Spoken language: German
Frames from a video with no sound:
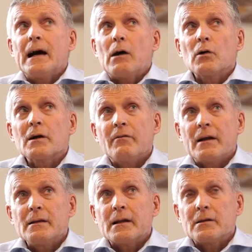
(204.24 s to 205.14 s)
auch
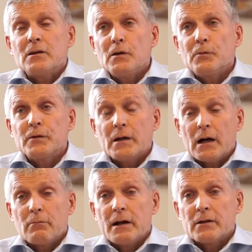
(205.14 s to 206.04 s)
qualitativ die
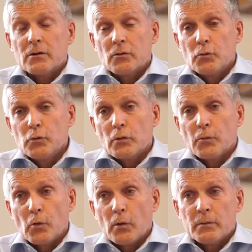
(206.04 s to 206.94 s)
Arbeit in guter
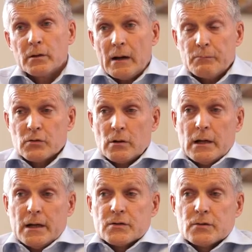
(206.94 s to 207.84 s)
Form hier
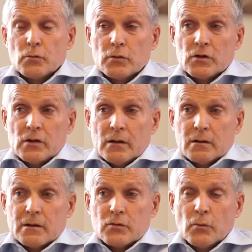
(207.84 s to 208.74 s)
abzuleisten. Und ich
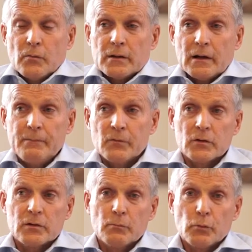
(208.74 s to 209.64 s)
denke, das Umweltamt
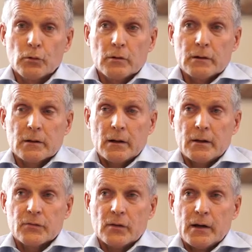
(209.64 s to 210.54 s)
ist im
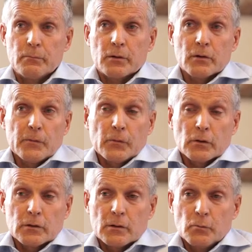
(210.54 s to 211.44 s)
Burgenlandkreis ein Begriff
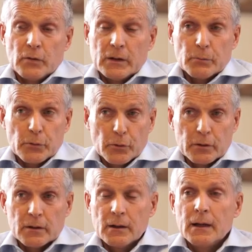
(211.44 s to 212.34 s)
oder die
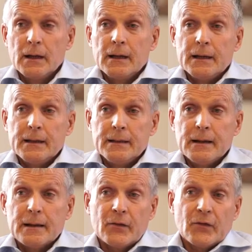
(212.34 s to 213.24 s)
Umweltbehörde. In
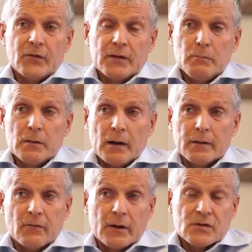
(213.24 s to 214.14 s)
den letzten sieben
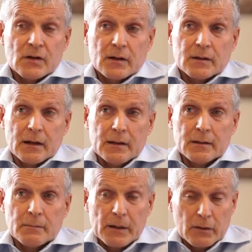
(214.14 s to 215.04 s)
Jahren war es ja
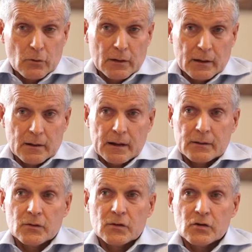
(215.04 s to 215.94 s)
getrennt. Mein Kollege
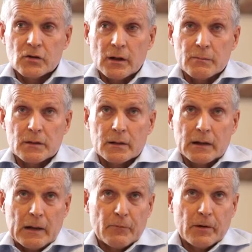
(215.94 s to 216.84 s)
Herr Dietrich Trebs hat
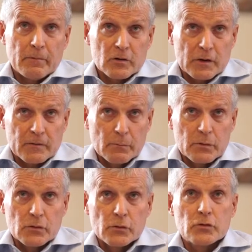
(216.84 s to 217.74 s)
die Abfallwirtschaft
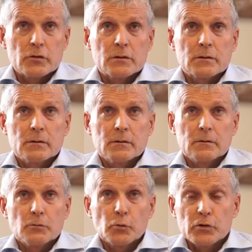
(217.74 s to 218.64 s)
Emissionsschutz
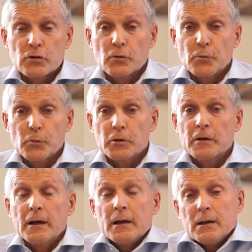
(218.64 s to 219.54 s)
äh, durchgeführt,
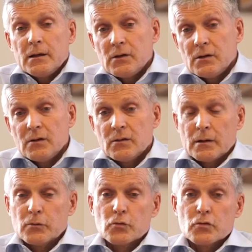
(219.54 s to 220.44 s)
ich diesen
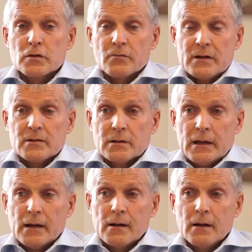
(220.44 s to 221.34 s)

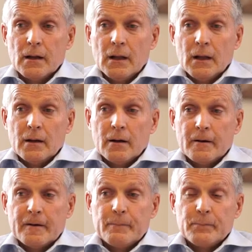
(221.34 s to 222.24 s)
Naturschutz-Wasserteil.
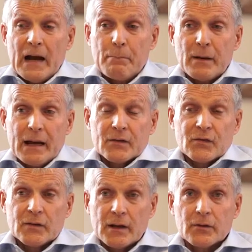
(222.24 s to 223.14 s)
Ähm, ab
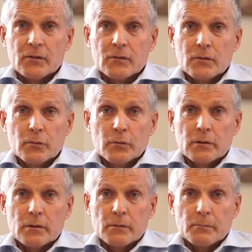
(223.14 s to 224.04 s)

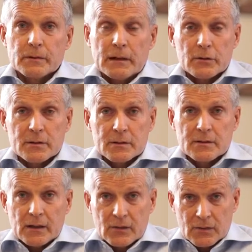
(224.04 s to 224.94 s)

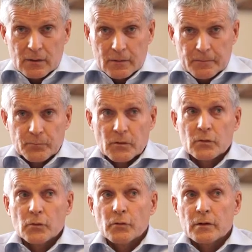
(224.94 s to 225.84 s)
01.01.2016,
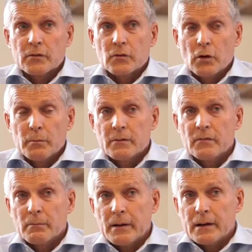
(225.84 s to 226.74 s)
so wird es
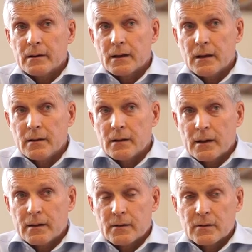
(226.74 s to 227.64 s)
kommen. Wir beide gehen
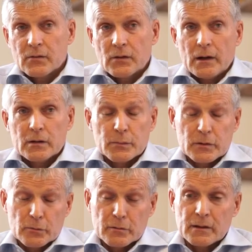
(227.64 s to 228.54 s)
ja Ende des Jahres,
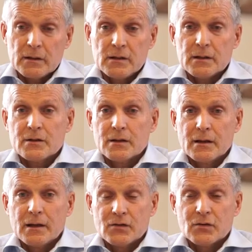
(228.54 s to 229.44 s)
beziehungsweise ich jetzt in
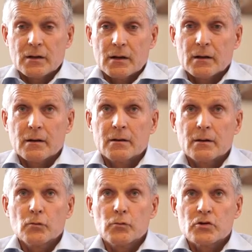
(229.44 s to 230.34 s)
den nächsten Tagen in
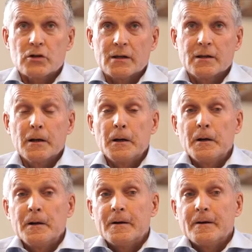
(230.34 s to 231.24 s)
den Ruhestand,
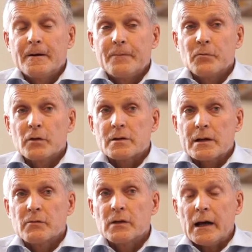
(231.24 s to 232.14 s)
äh, wird es
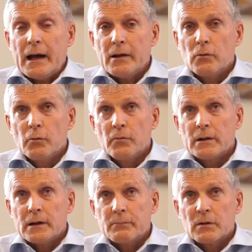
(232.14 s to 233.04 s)
also wieder ein
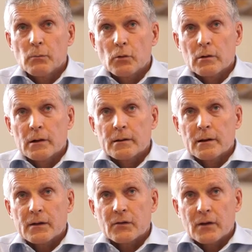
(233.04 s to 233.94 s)
Umweltamt im
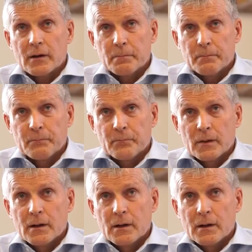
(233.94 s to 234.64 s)
Burgenlandkreis geben.